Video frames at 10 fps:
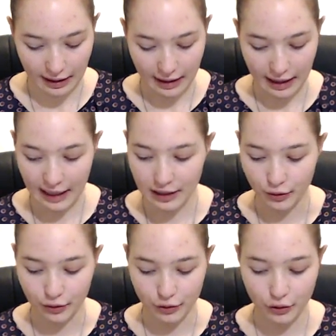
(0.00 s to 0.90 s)

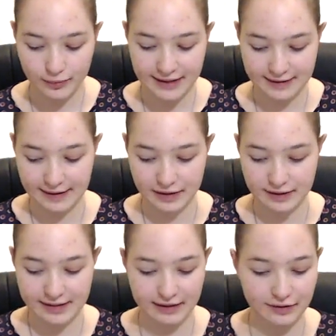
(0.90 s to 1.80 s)
Alors, le message,
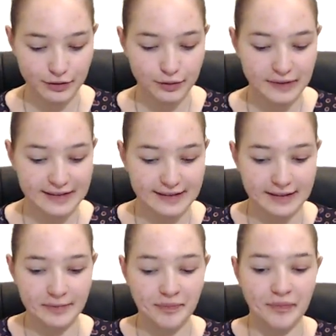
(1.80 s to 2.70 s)
c'est
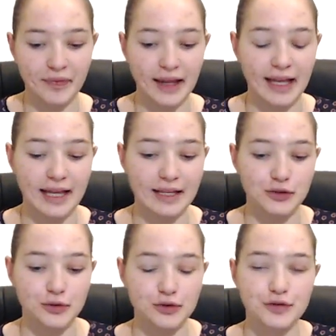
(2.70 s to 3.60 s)
celui-ci.
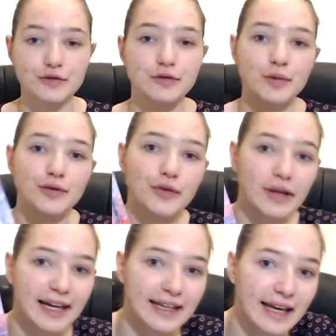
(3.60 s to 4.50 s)
Donc, je vous montre
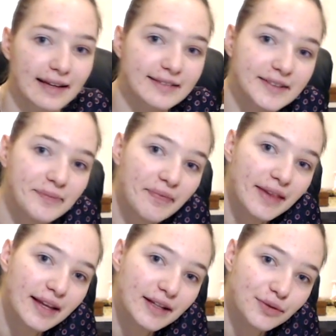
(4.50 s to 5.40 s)
la carte.
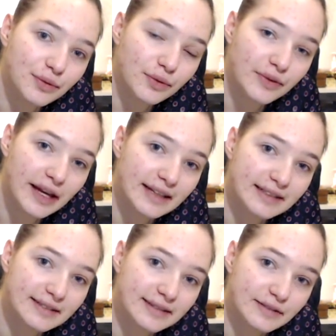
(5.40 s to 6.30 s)
Donc, on a
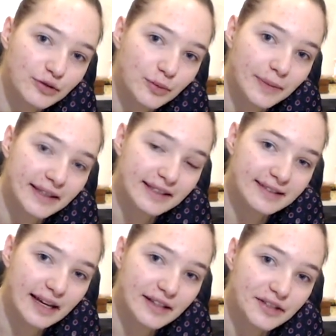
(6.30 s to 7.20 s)
ici ce
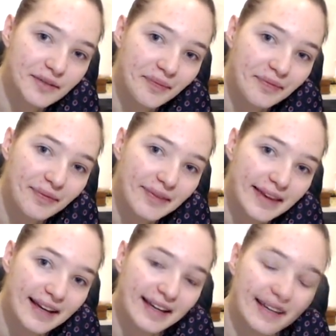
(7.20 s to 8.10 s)
paysage.
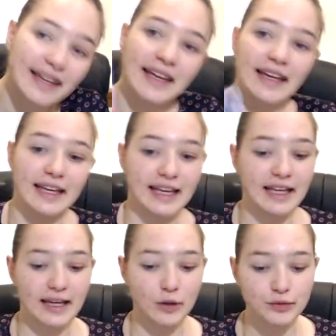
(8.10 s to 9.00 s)

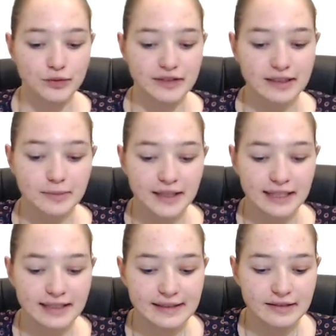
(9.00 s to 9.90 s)
Et on nous dit
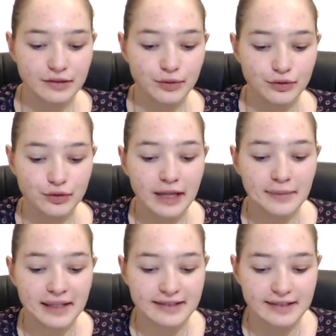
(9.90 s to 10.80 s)
bénédiction du
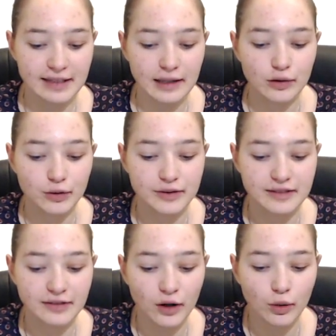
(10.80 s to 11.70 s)
namasté. Le
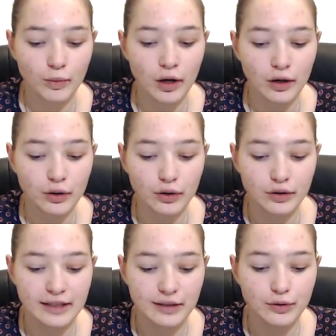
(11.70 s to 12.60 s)
divin en moi
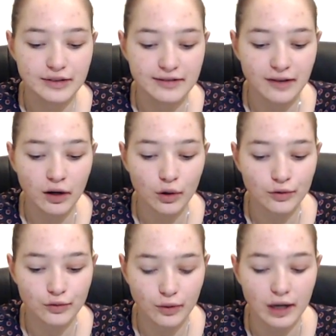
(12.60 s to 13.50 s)
reconnaît le divin en
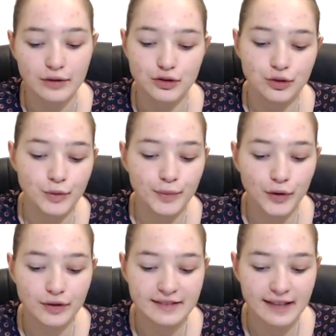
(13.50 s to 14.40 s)
toi. Je me
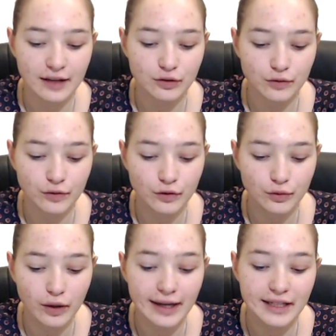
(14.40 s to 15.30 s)
prosterne devant
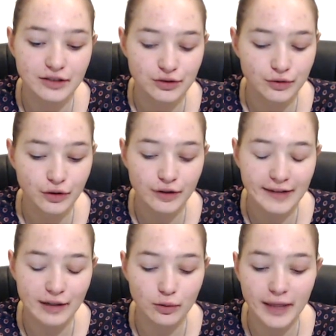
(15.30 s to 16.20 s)
toi et j'honore
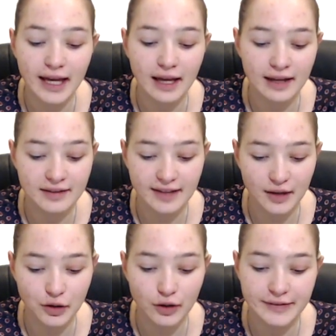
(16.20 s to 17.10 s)
ta lumière
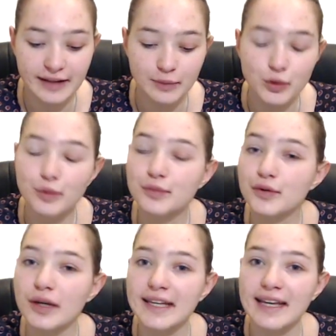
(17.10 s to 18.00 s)
intérieure d'amour
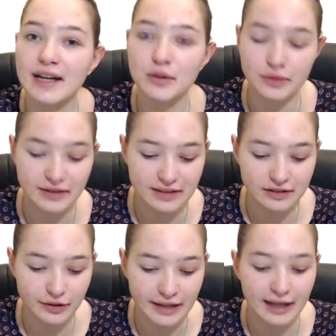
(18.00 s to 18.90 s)
pur et
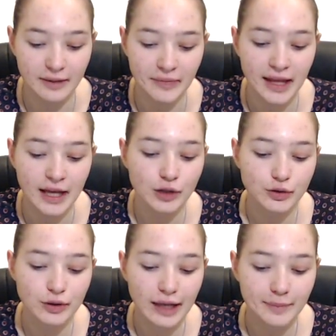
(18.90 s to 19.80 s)
inconditionnel.
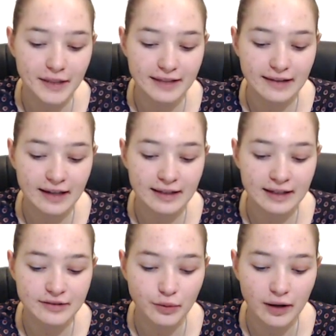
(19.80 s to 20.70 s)
Que la paix
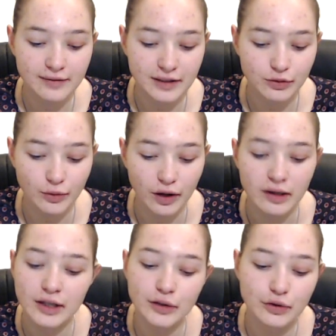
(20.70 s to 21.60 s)
éternelle soit avec toi,
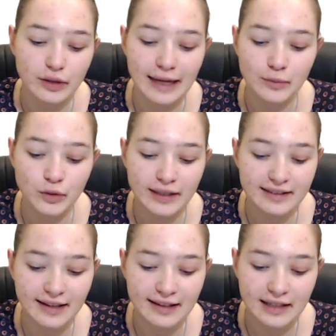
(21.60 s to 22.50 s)
que l'amour
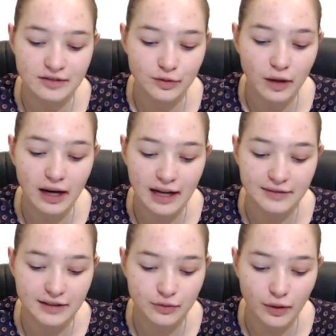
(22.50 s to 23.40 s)
éternel soit
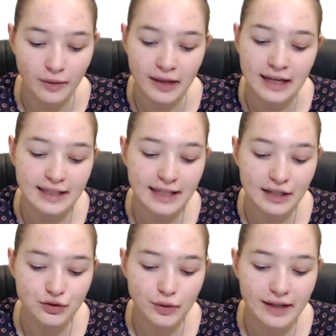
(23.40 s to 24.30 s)
avec toi la
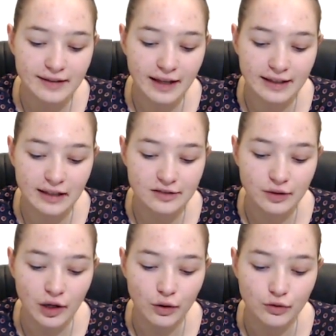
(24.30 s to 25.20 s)
joie éternelle
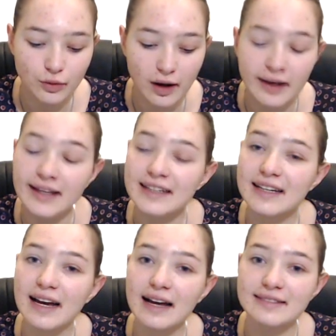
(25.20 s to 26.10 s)
sera en toi
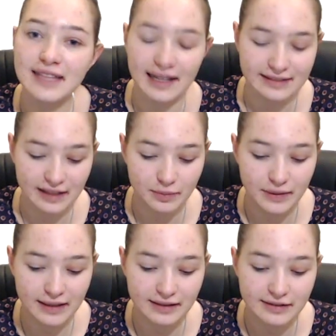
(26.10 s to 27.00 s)
grâce à cette
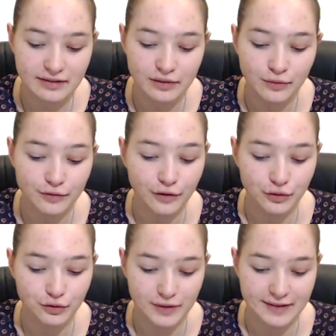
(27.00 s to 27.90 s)
bénédiction
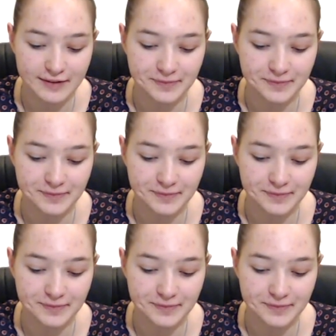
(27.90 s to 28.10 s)
fortuite.